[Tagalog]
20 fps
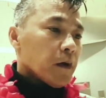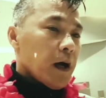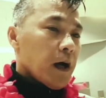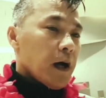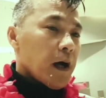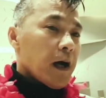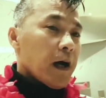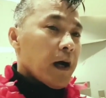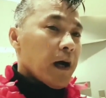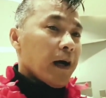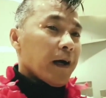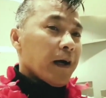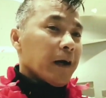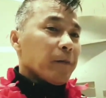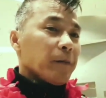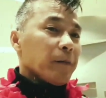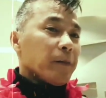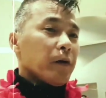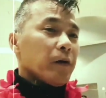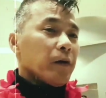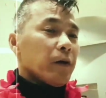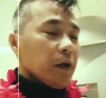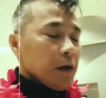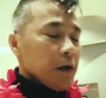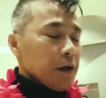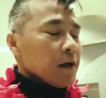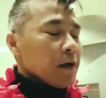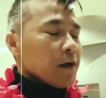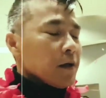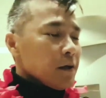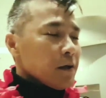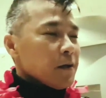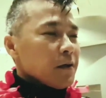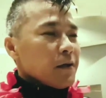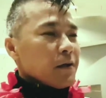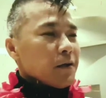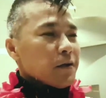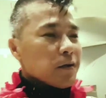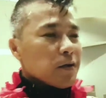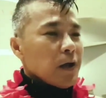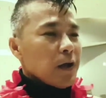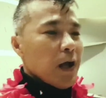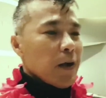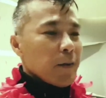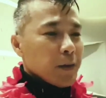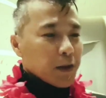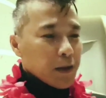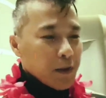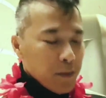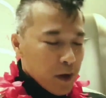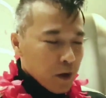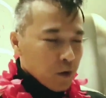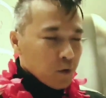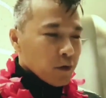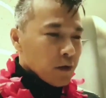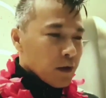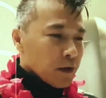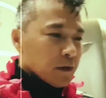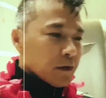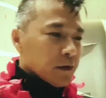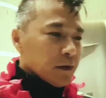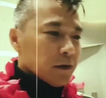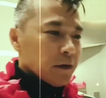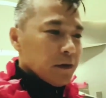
ah, si uh, um, nabanggit niya sa interview Salamat naman kung ganun.